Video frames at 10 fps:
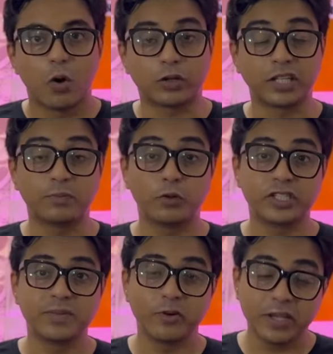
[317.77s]
অর্থাৎ
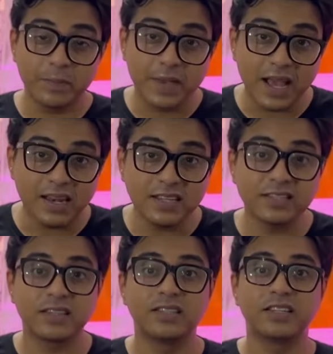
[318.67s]
পশ্চিমবঙ্গে
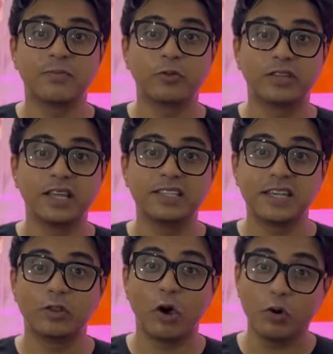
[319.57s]
বিয়াল্লিশটা সিটের মধ্যে যে
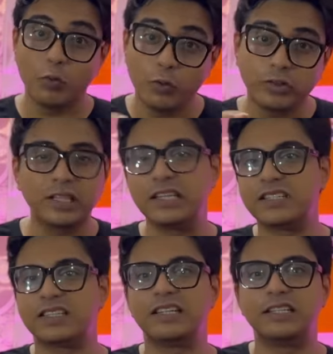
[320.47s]
দল
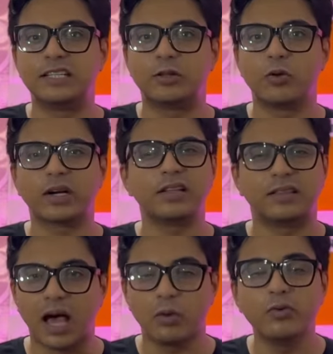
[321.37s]
উনত্রিশটা সিট জিতলো একটা
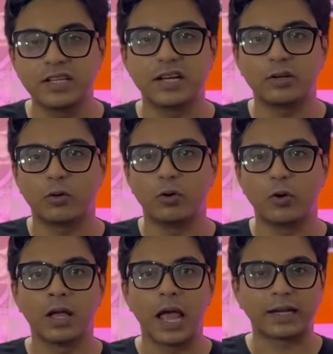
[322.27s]
দারুণ রেজাল্ট করলো
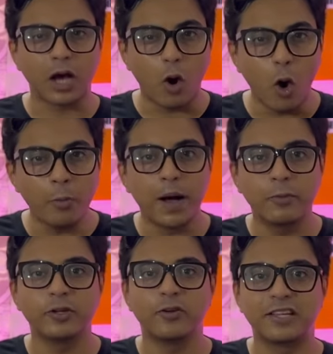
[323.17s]
একটা
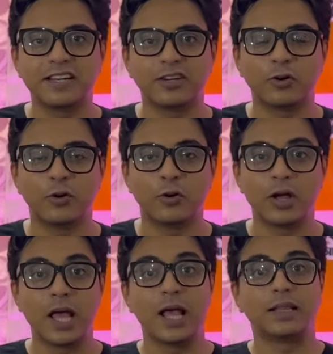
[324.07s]
অভাবনীয় রেজাল্ট করলো
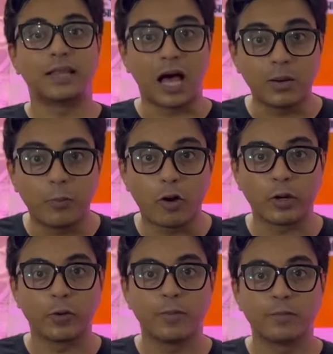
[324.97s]

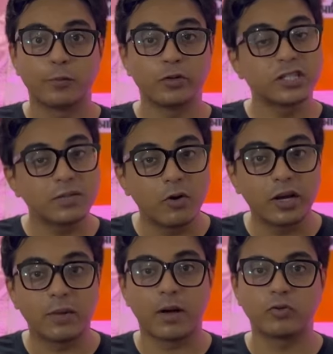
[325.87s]
তারপরেও
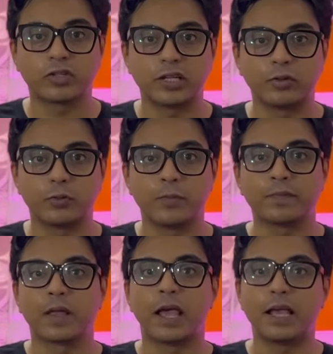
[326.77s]
পশ্চিমবঙ্গের মানুষ কিন্তু
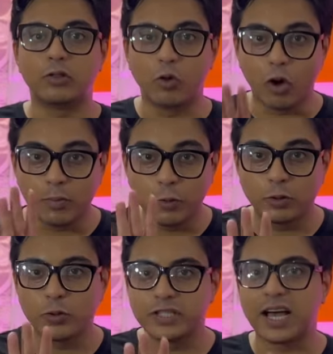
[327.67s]
এই দল
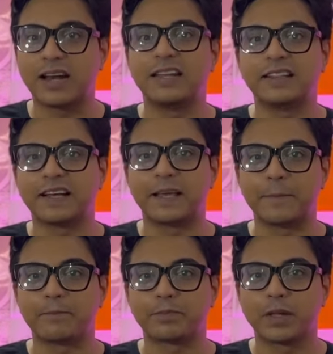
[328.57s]
বদলু চার নেতাকে
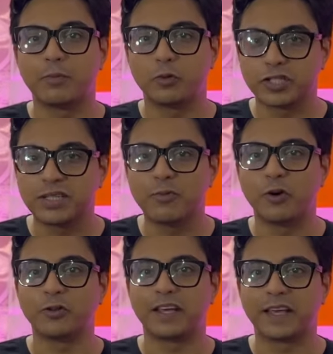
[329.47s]

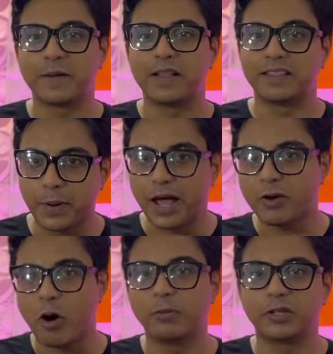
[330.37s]
পশ্চিমবঙ্গ থেকে প্রায়
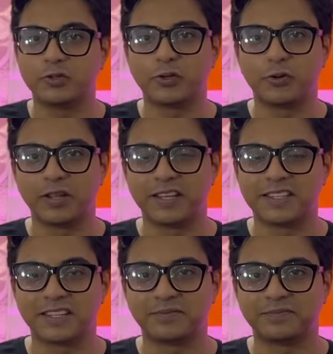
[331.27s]
ক্ষমতাচ্যুত করে দিয়েছেন